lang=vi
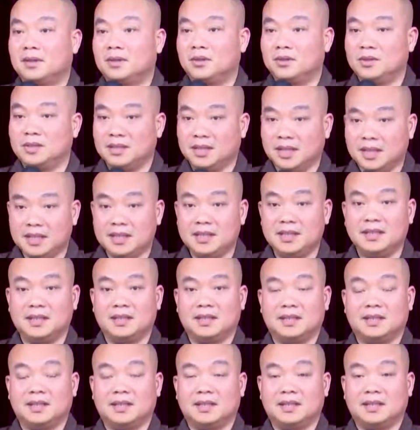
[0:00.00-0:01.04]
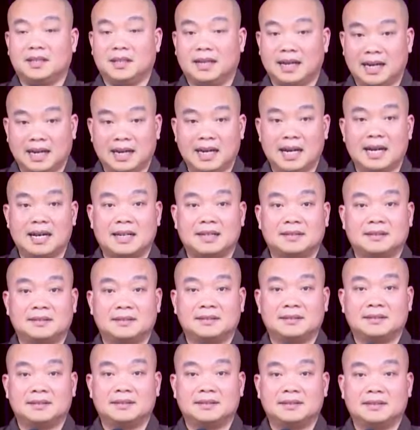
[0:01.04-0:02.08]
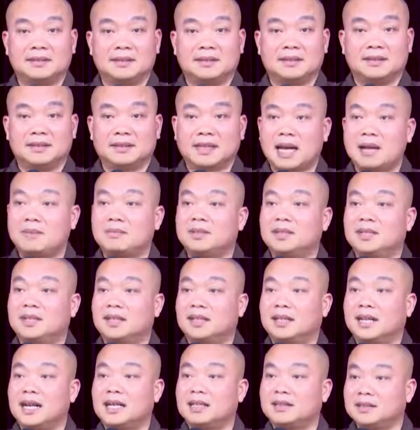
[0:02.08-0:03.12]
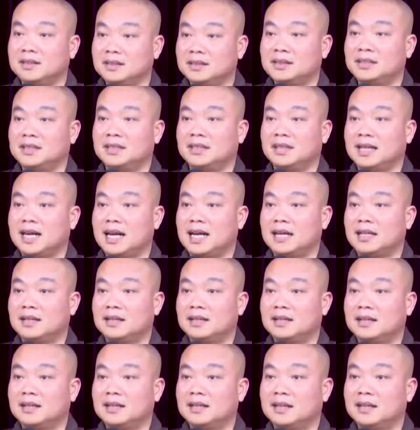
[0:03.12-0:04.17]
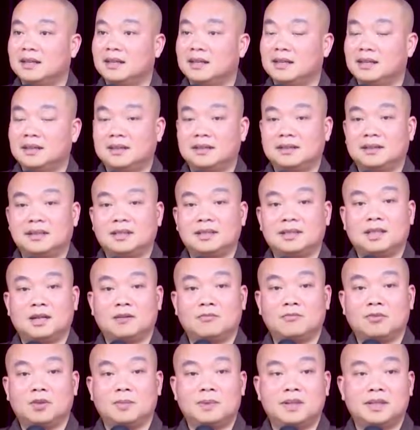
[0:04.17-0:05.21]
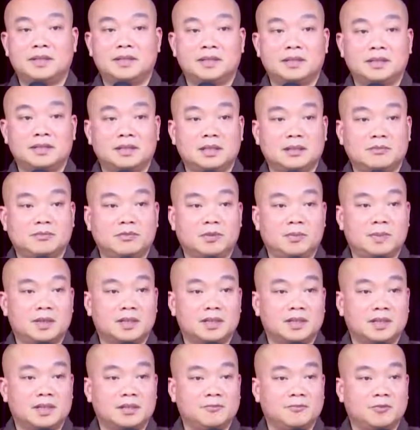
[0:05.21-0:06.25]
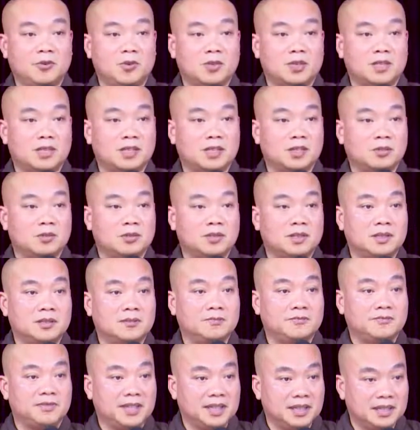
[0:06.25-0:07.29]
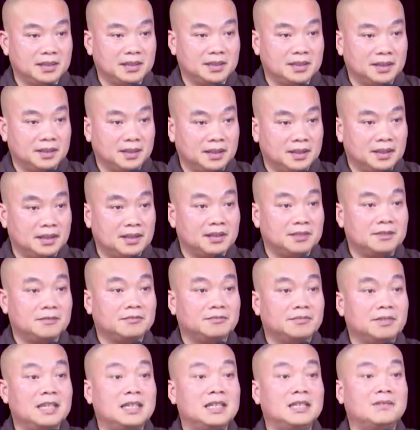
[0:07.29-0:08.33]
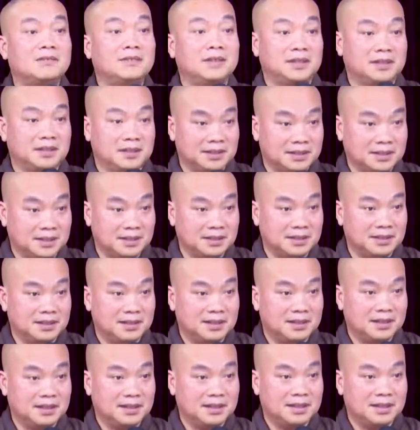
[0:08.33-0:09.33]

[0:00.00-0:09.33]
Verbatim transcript: Rồi nhị thiền là khác, tam thiền khác, tứ thiền khác, lên tới không vô biên xứ, thức vô biên xứ, vô hữu xứ, phi tưởng phi phi tưởng xứ.